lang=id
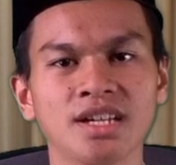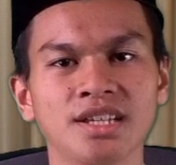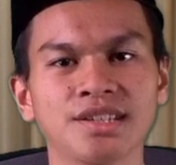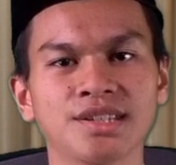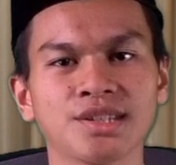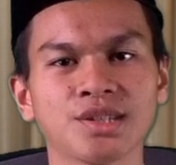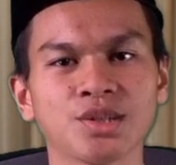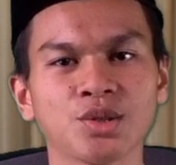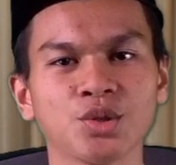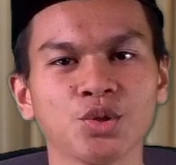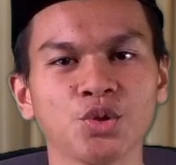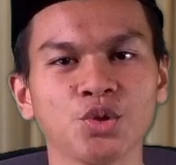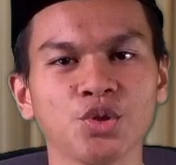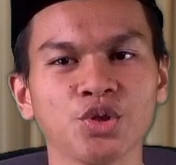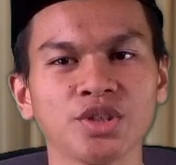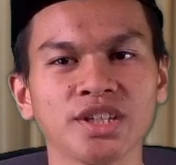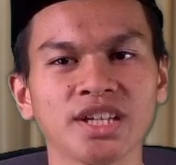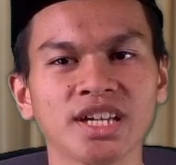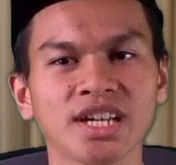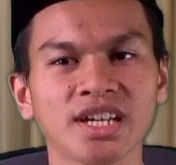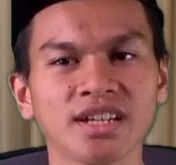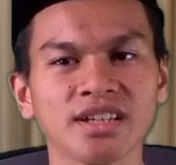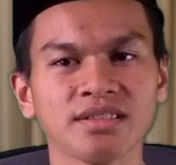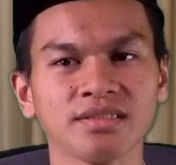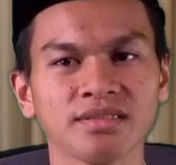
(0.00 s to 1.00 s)

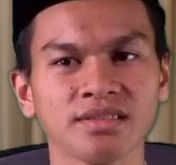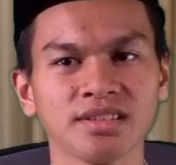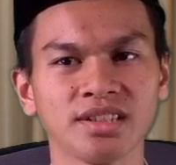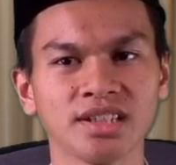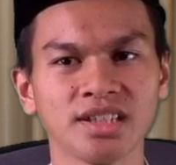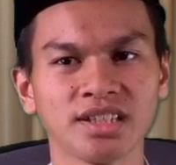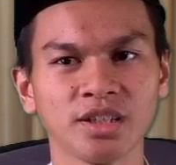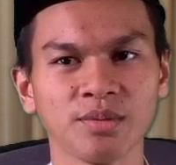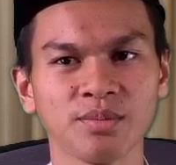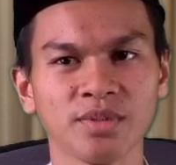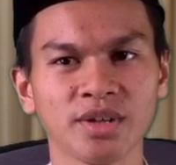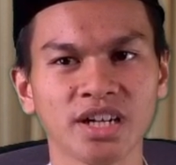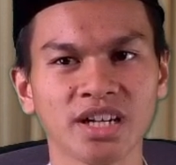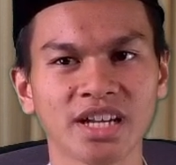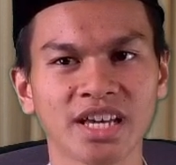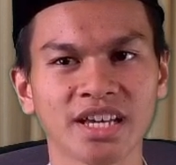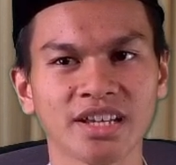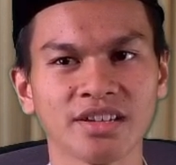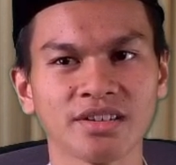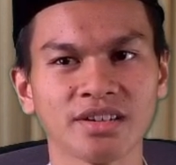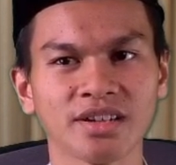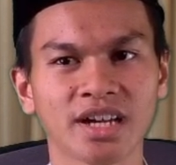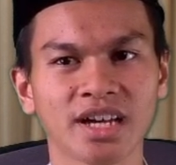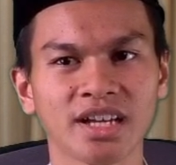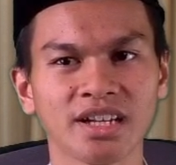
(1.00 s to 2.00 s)
Sesungguhnya, Jibril
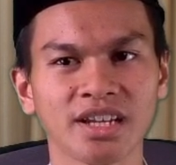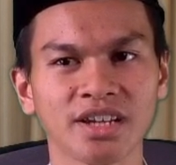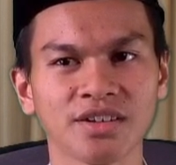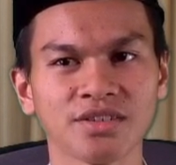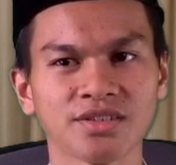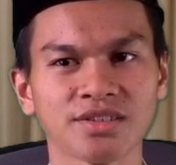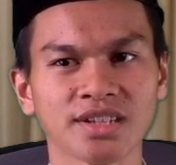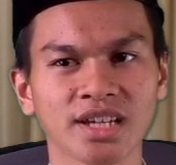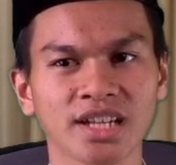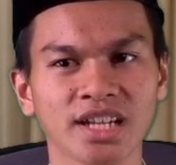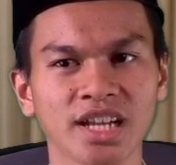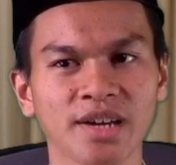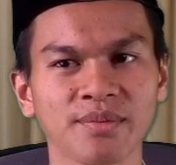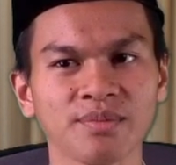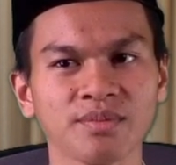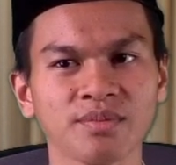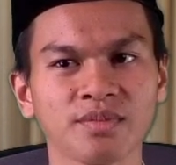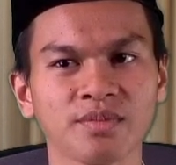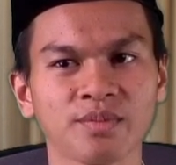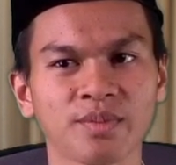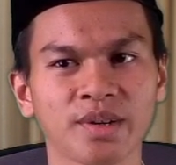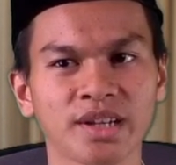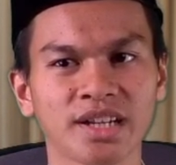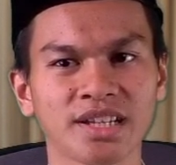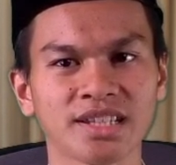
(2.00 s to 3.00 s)

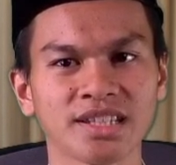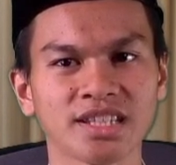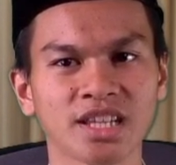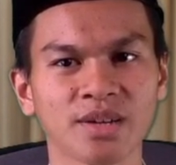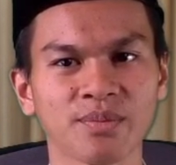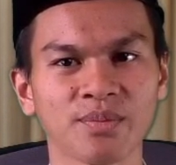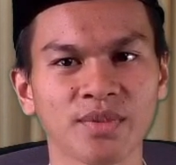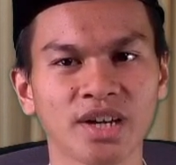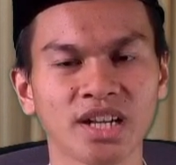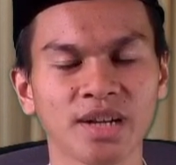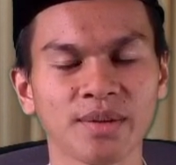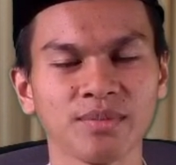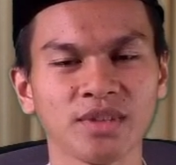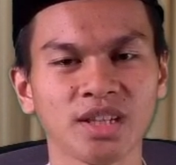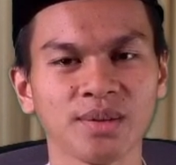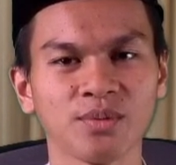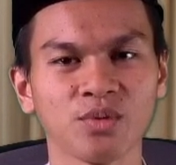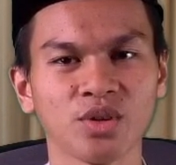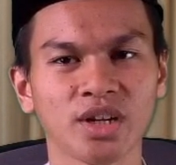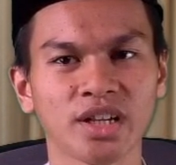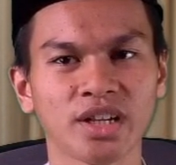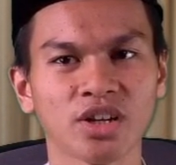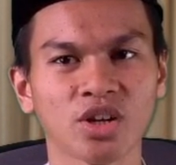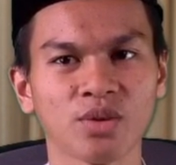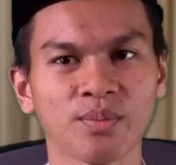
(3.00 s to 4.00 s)
alaihissalam pada setiap malam di
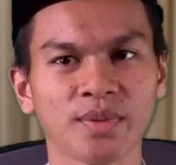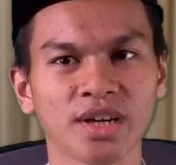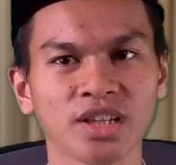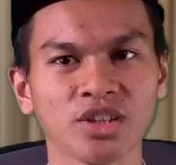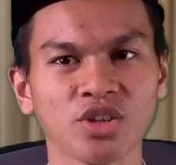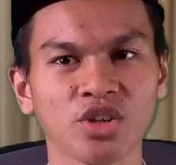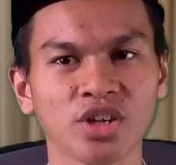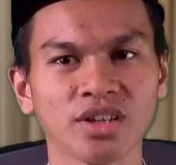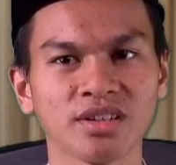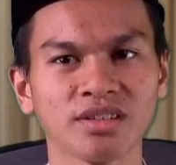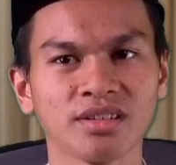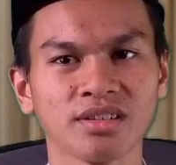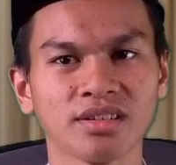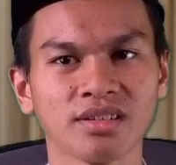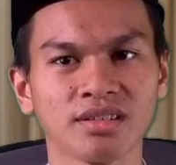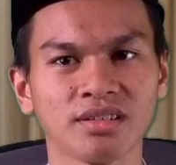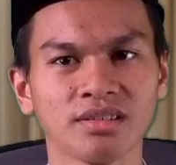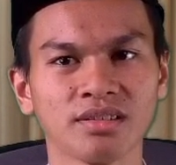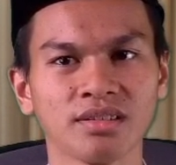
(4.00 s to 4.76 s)
bulan Ramadan